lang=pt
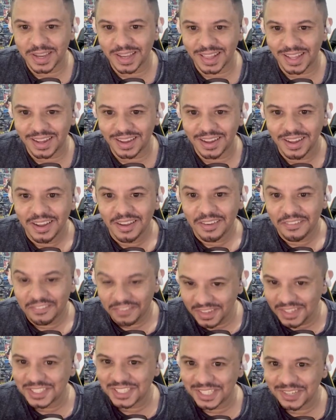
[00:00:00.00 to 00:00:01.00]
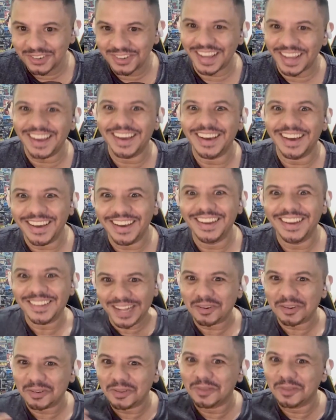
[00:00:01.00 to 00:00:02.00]
ela fingiu, né? Ah,
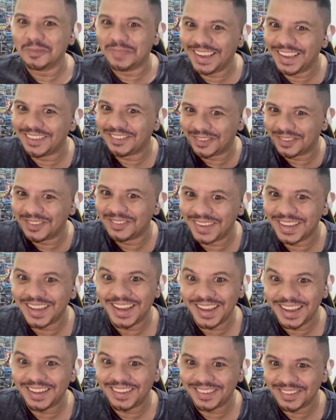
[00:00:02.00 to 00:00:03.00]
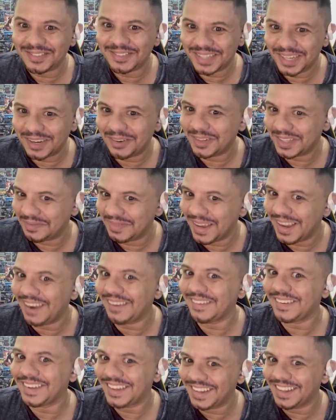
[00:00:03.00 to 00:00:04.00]
tá tudo bem, tudo bem, ah, é, você é
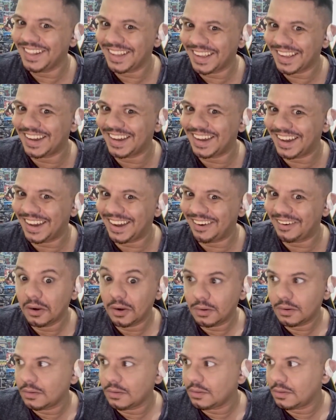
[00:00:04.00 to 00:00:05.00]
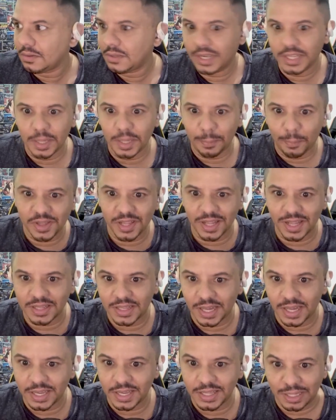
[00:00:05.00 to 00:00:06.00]
Rosemary, ah, legal. E aí depois ela
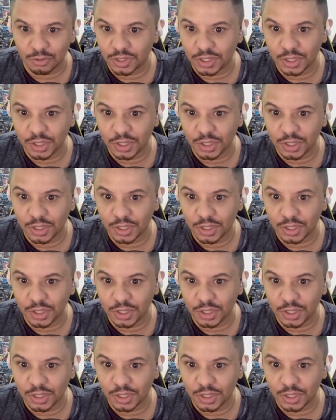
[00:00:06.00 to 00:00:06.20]
sair tá toda é,